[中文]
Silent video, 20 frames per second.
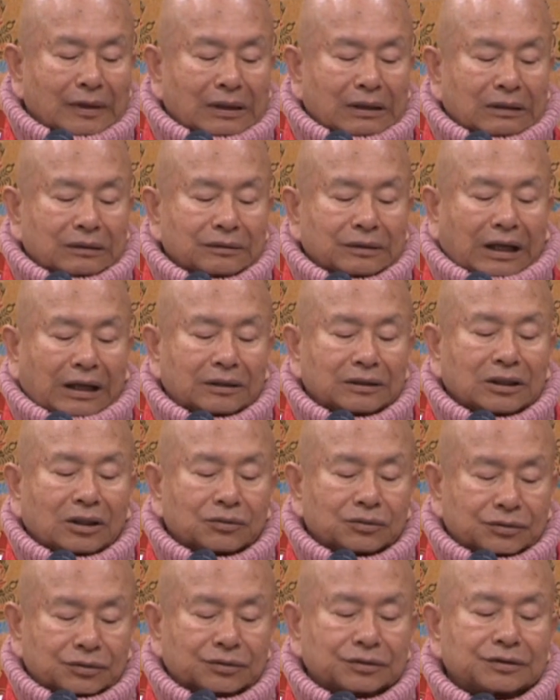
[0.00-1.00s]
谈到
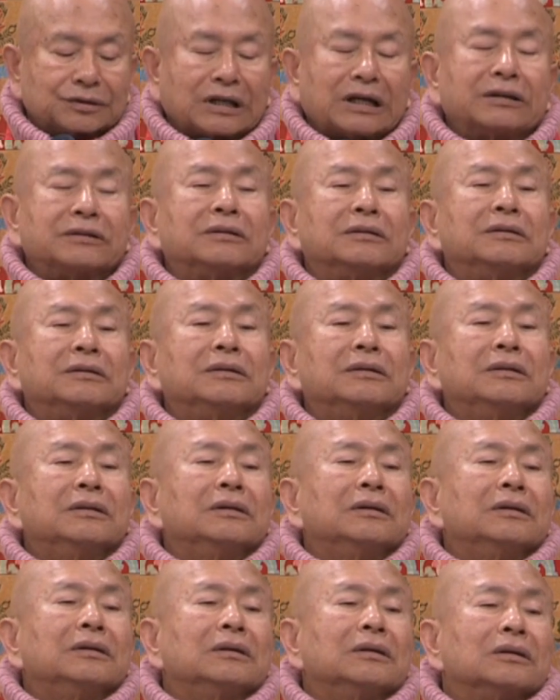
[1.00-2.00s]
十善，
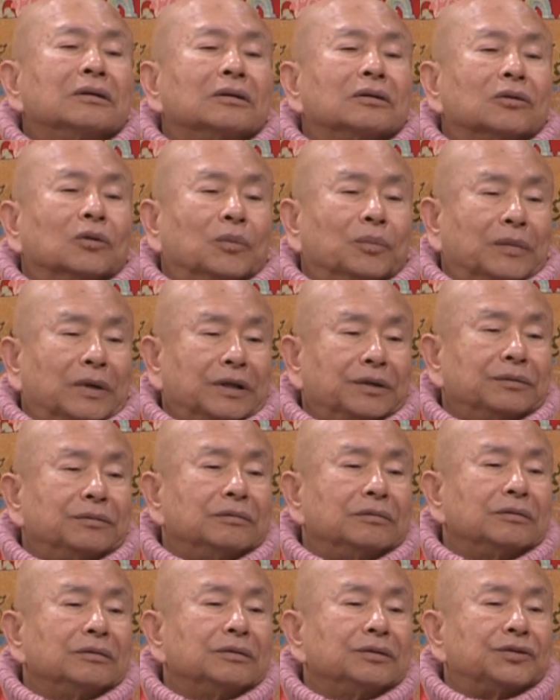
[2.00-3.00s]
我
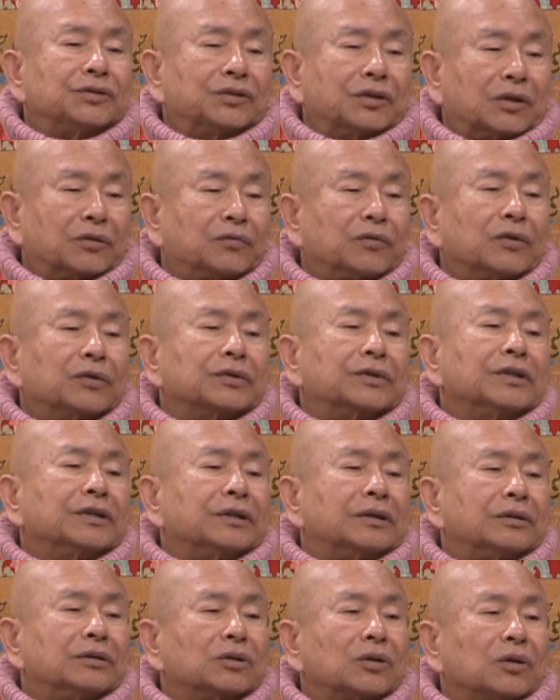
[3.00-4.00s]
们学佛的
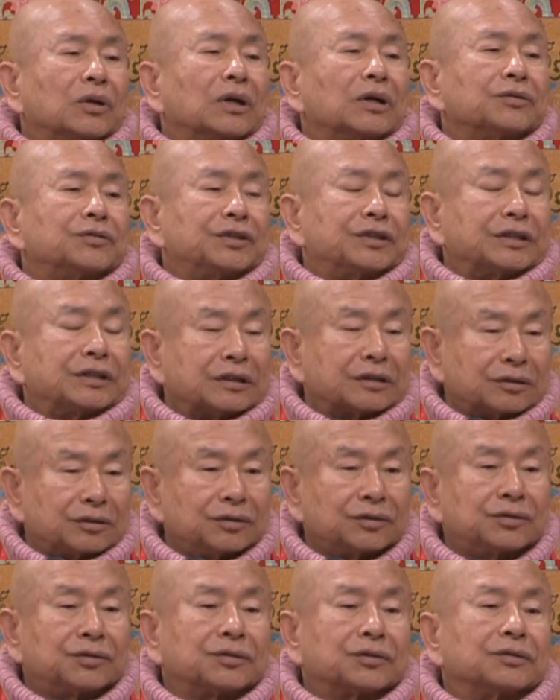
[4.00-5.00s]
人都要行
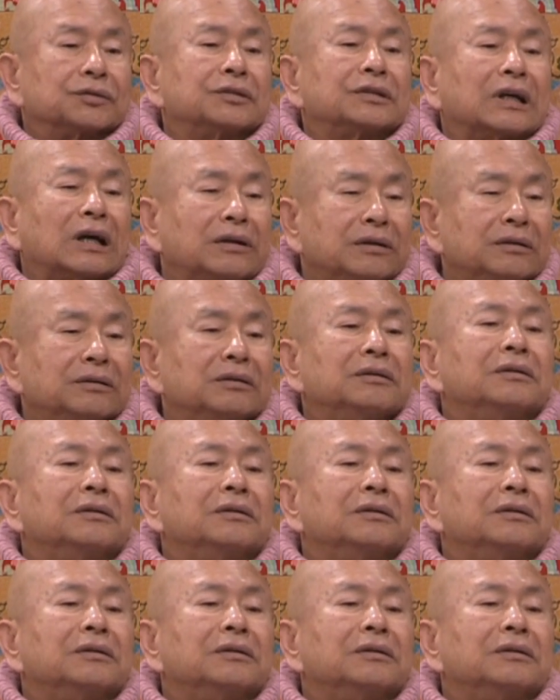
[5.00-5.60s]
十善。